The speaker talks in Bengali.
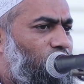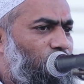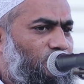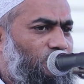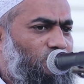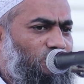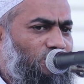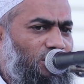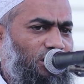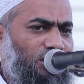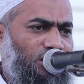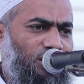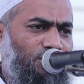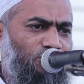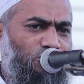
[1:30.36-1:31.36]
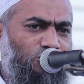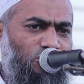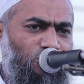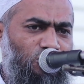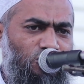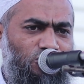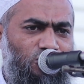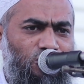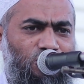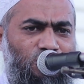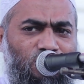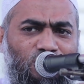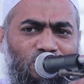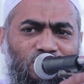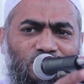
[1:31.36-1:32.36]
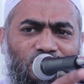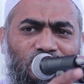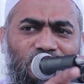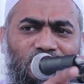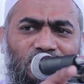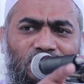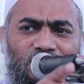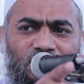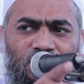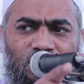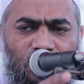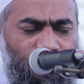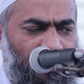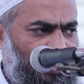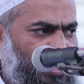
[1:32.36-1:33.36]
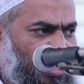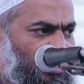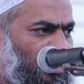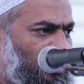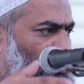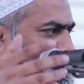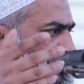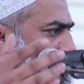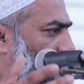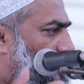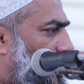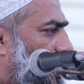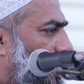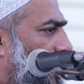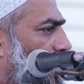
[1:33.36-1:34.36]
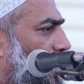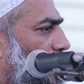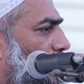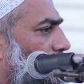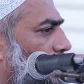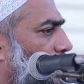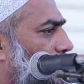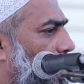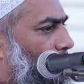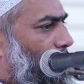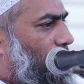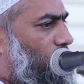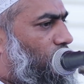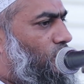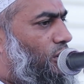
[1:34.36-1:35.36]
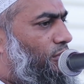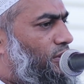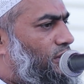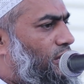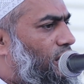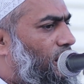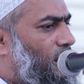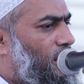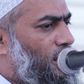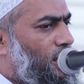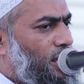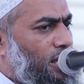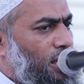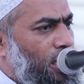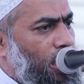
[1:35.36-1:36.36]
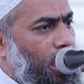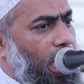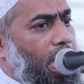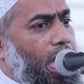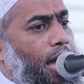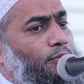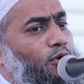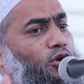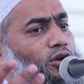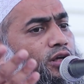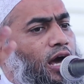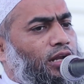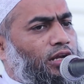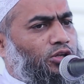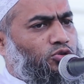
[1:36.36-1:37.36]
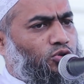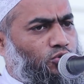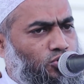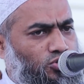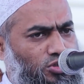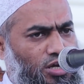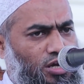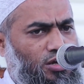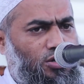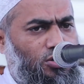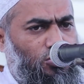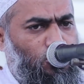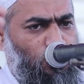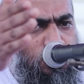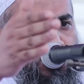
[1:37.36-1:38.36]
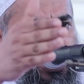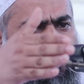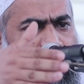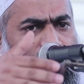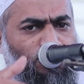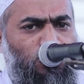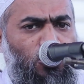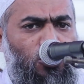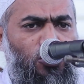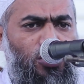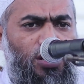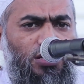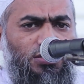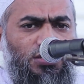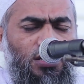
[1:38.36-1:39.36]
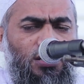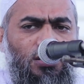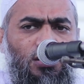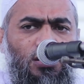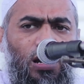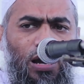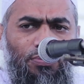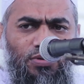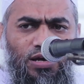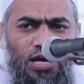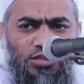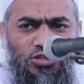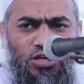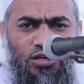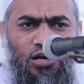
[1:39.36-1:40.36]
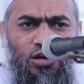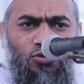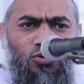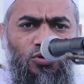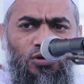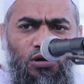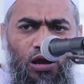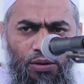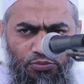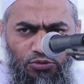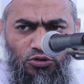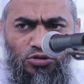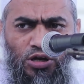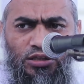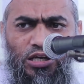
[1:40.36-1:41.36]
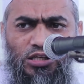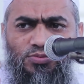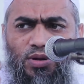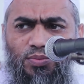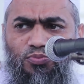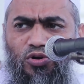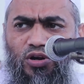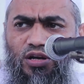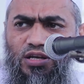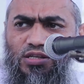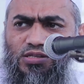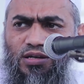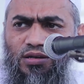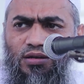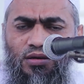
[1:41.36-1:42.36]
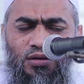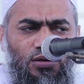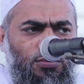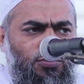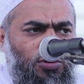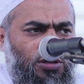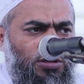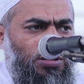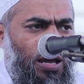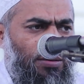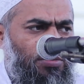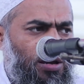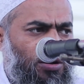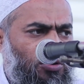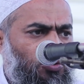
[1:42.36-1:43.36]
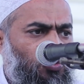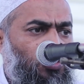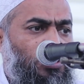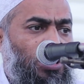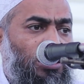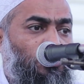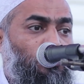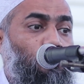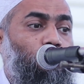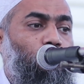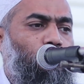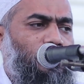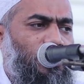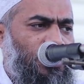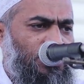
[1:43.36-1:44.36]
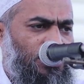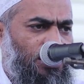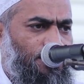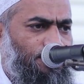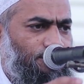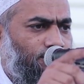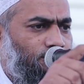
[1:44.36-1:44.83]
তুমি তো সেটা থেকে বঞ্চিত হয়েছ এবার কানতে শুরু করছে হা আমার কি হবে তাইলে এমন কান্না শুরু করছে দোস্ত অভাব জড়ো হয়ে গেছে আপনি কাঁদছেন কেন আপনি তো সাতাশ বার পড়ে নিয়েছেন বলতেছে আমি এখন দুই কান দুই দুঃখে কাঁদি